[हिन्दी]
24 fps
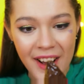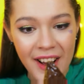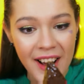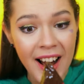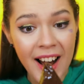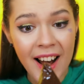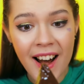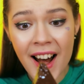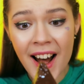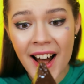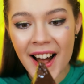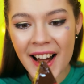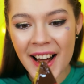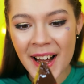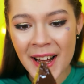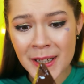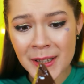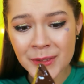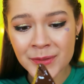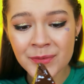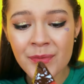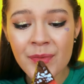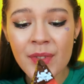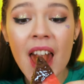अच्छा होता
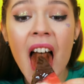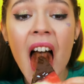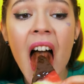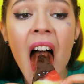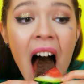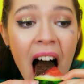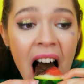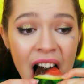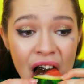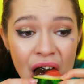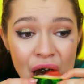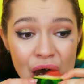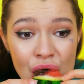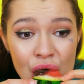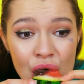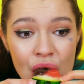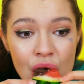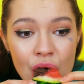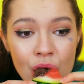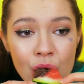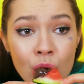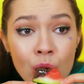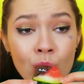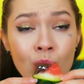है
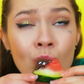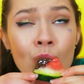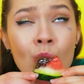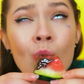और